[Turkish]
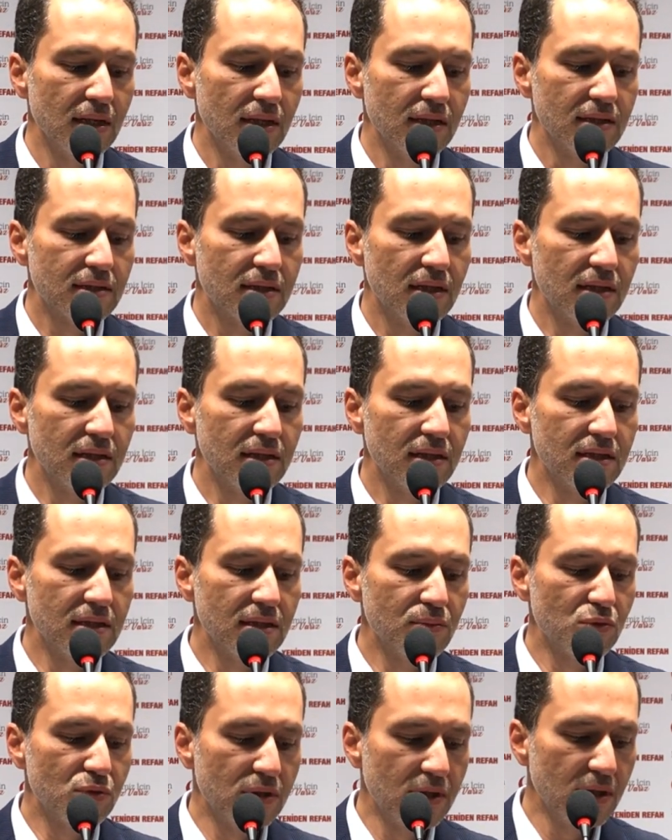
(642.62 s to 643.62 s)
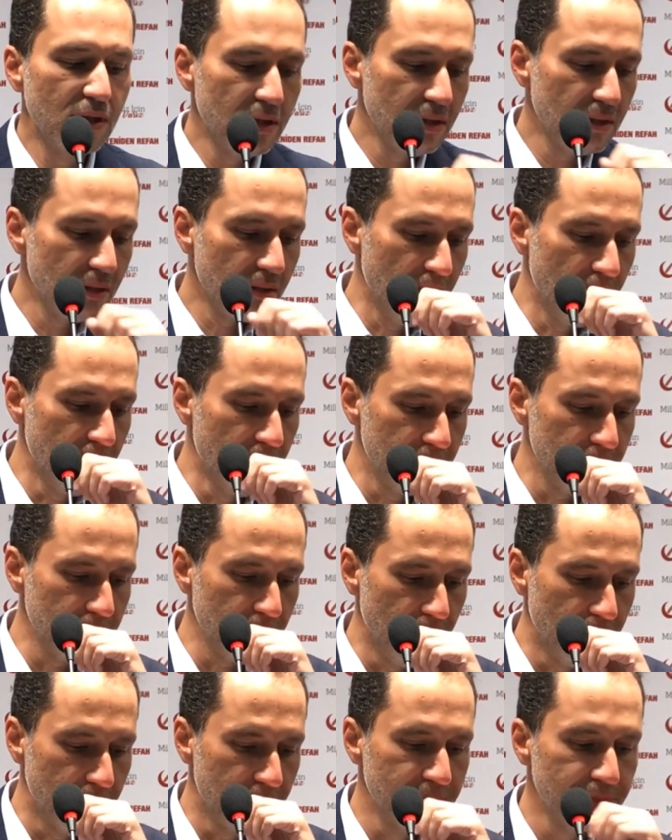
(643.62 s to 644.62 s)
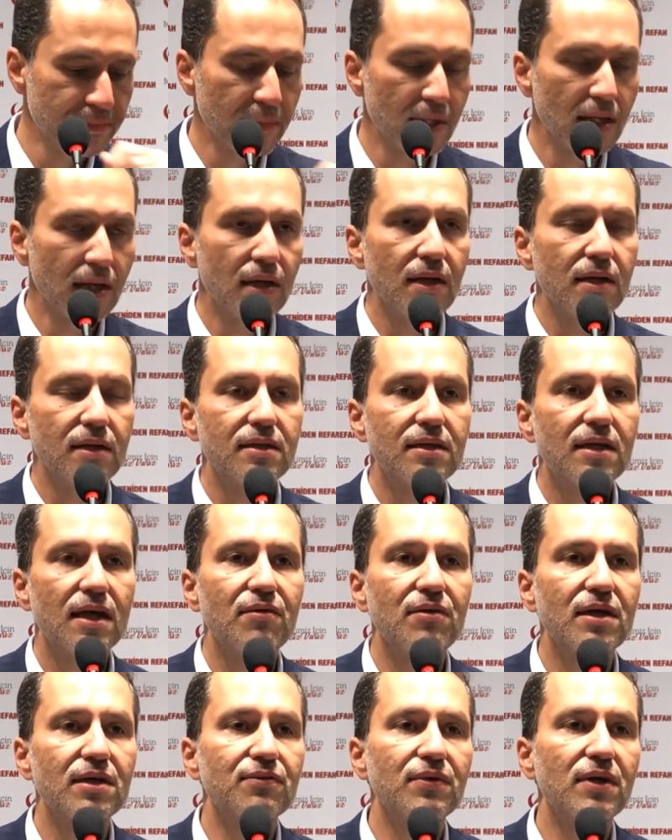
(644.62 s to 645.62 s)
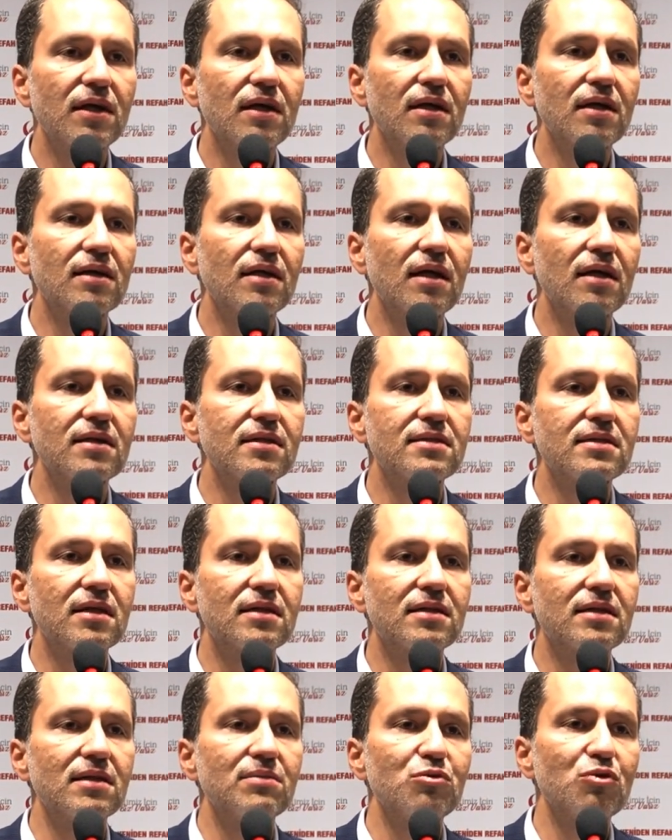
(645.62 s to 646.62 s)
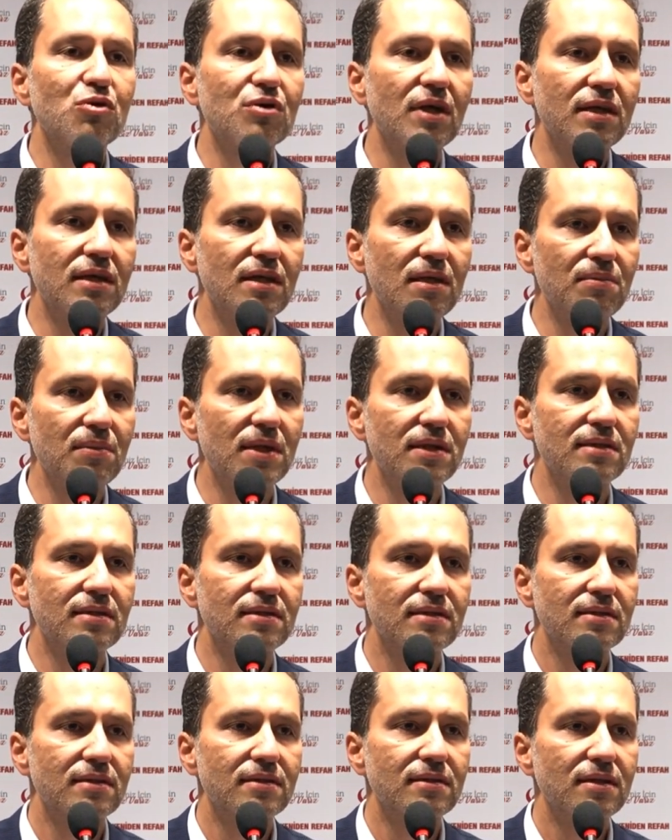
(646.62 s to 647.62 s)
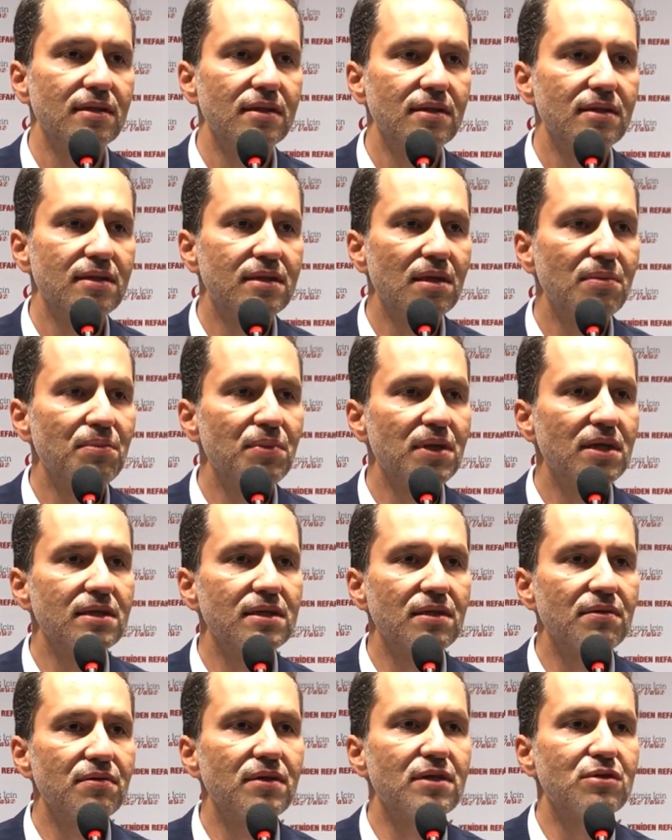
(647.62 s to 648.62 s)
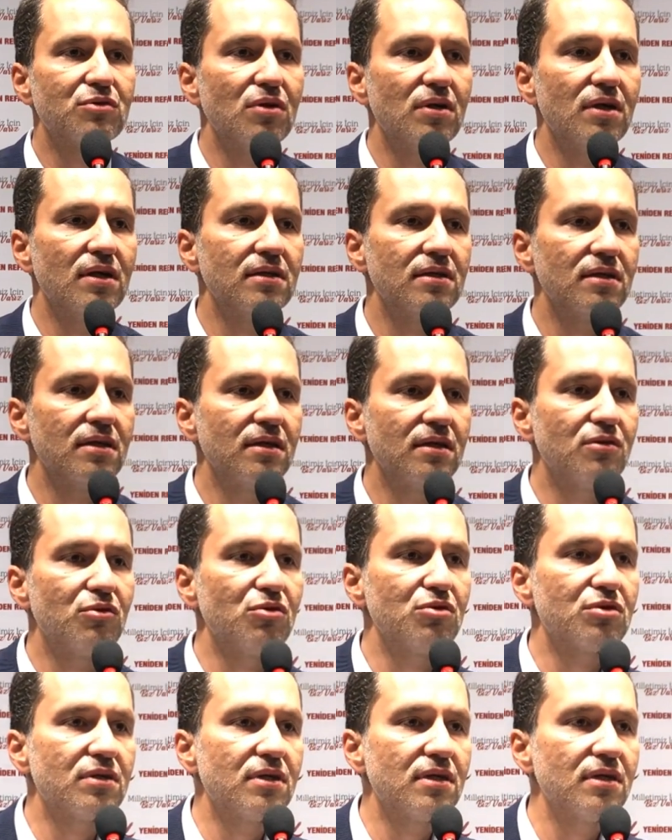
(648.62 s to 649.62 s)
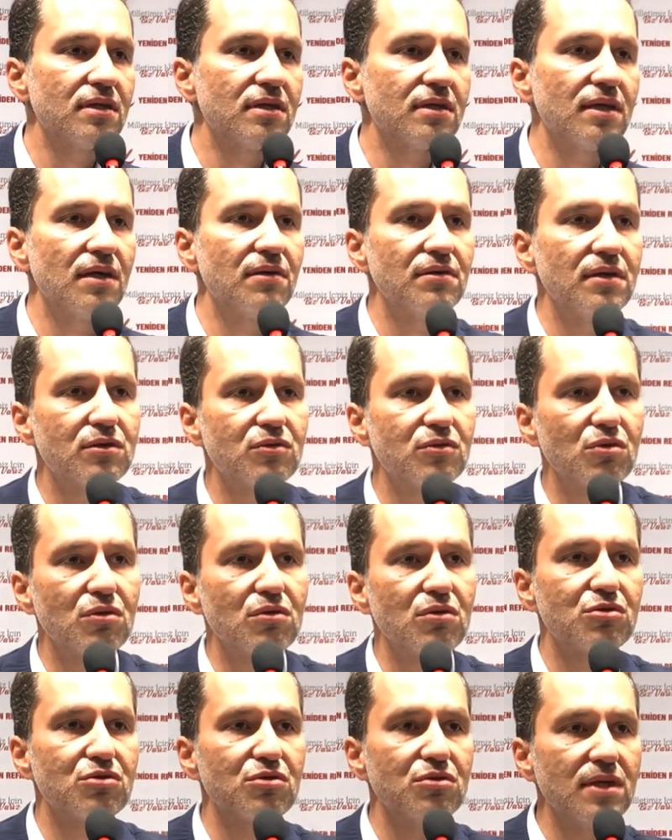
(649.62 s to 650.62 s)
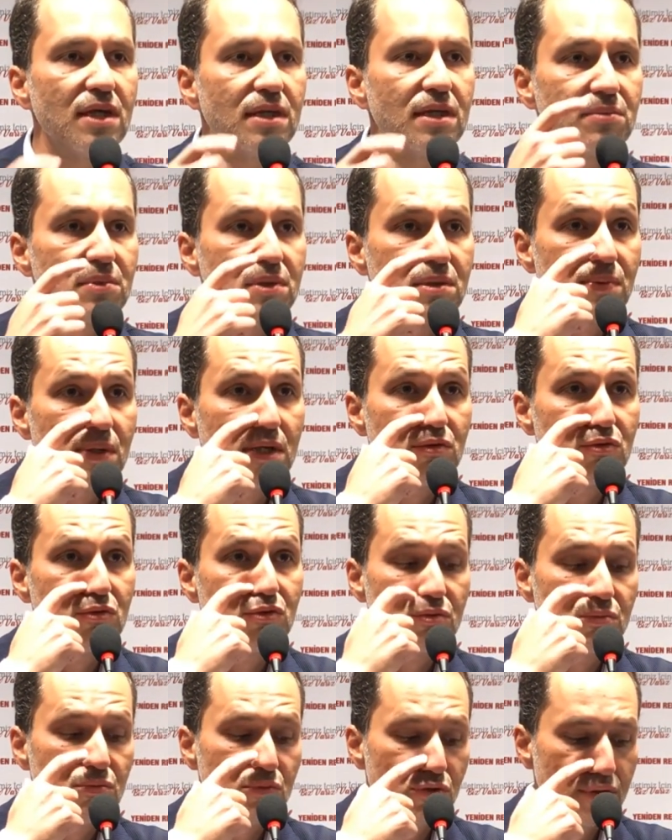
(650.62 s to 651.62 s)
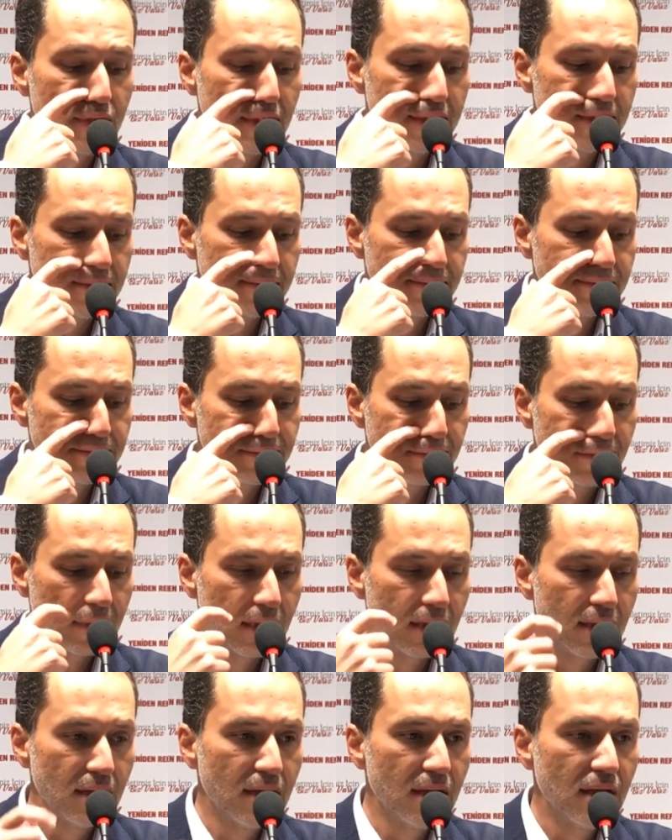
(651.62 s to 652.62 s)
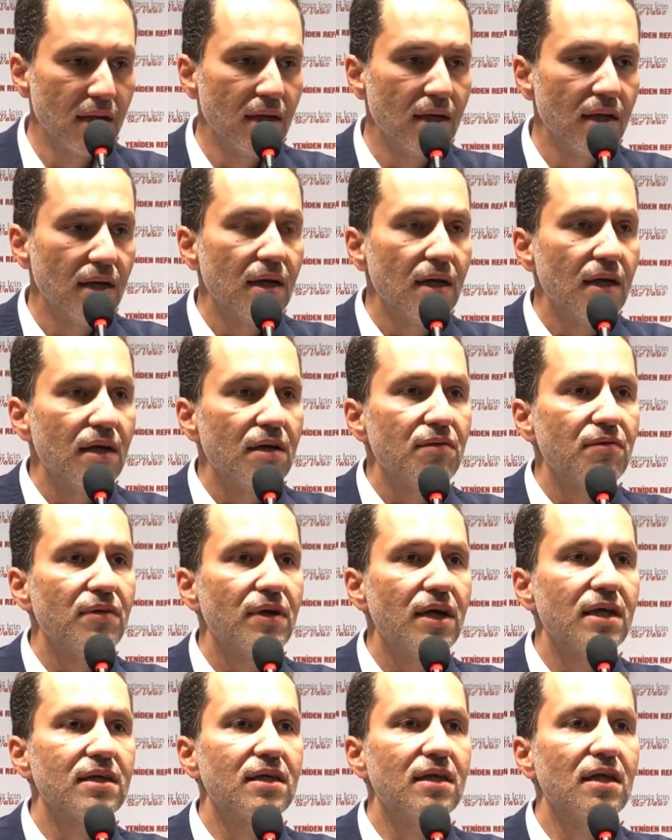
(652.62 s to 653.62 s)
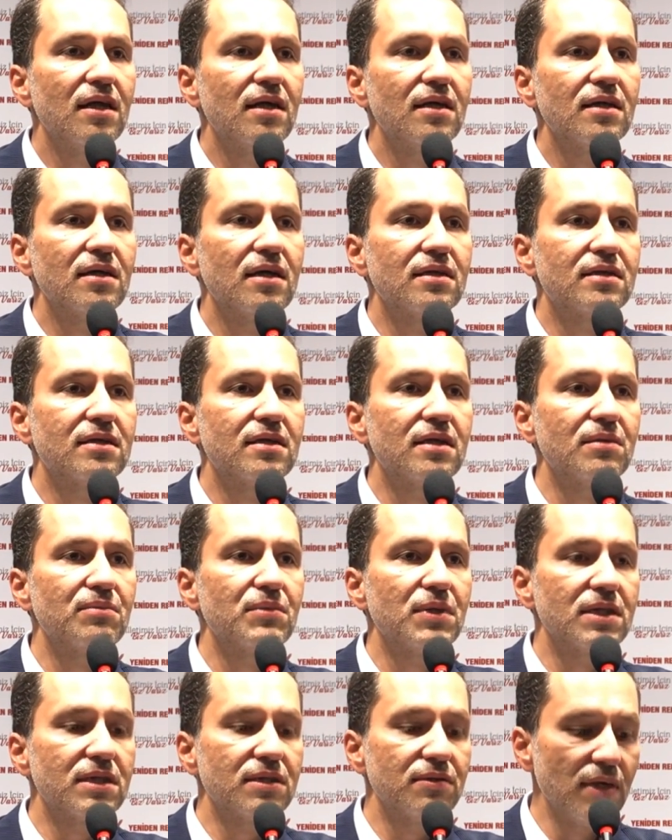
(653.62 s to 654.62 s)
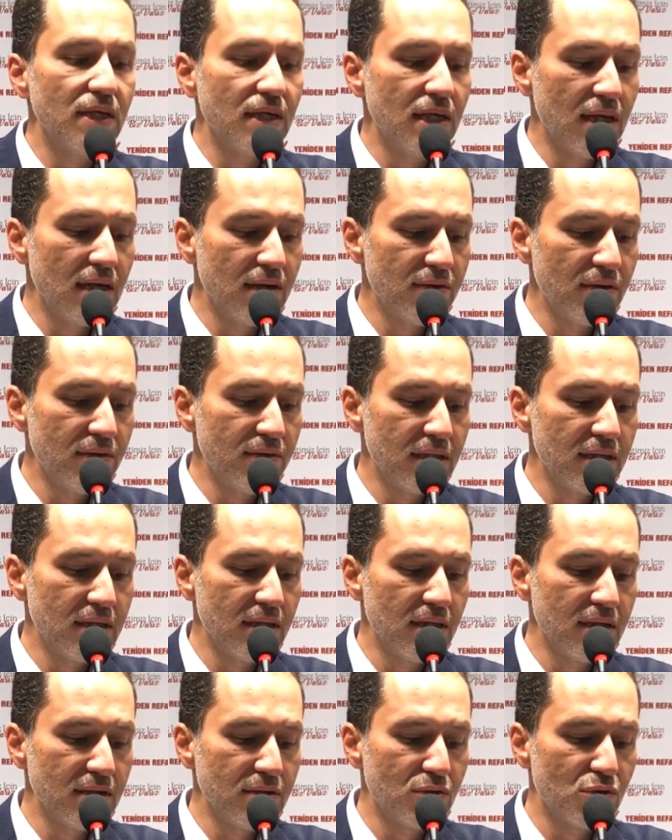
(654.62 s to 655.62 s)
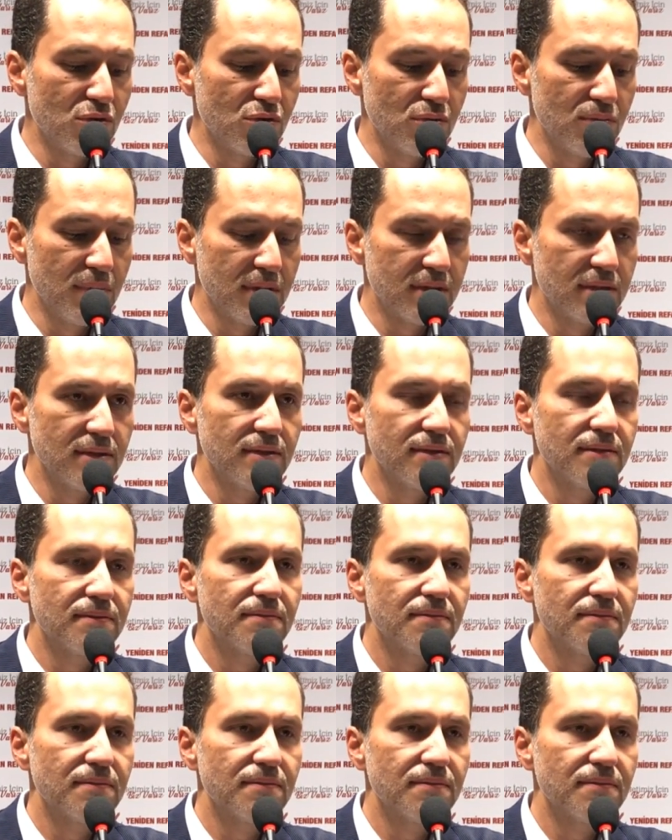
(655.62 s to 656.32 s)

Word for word: Sadece bu değil devlet varlıklarının satılıp yok edilmez. İşte biraz evvel söyledik 240 devlet kuruluşunu 71'e düşürmüşler. Vergilerin arttırılması ve ilave vergilerin konulması.